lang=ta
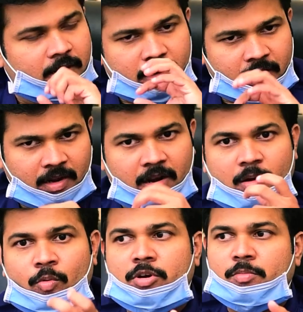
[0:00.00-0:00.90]

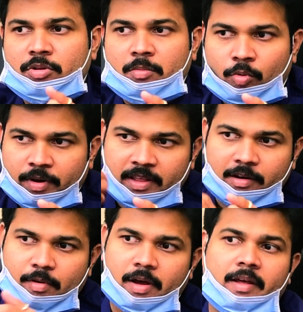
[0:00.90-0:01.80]
நீங்களாக ஊட்டும்போது
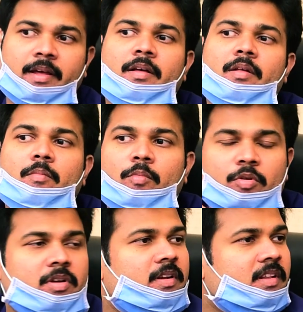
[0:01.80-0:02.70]
முழுங்கிடுவாங்க
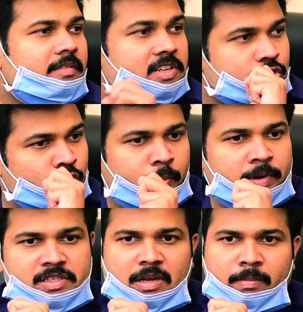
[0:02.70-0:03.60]
முழுங்கிறத விட சூ
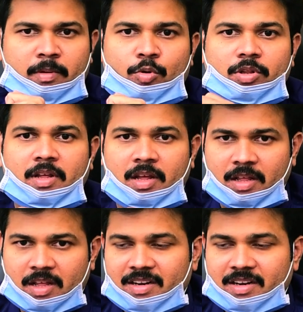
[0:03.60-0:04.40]
பண்ணி சாப்பிடும்போது தான்